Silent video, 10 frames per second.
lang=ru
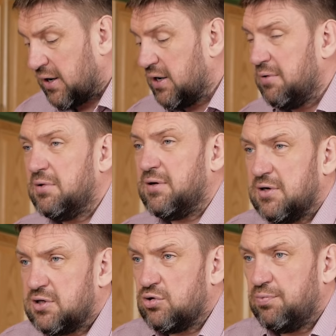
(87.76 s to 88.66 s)

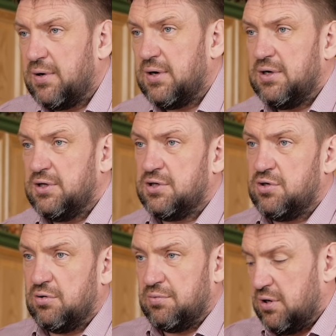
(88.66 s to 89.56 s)
рыбного супа из
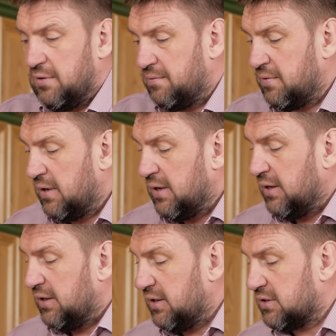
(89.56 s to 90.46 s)
семги.
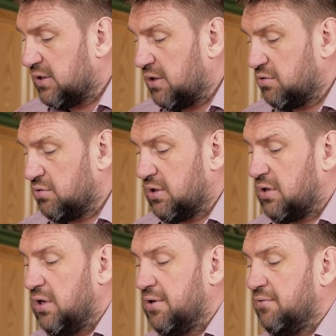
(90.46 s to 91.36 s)
Я сразу
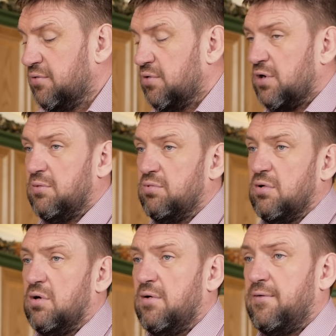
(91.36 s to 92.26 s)
закладываю
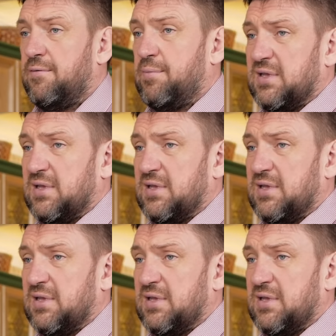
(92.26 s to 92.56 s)
рыбу в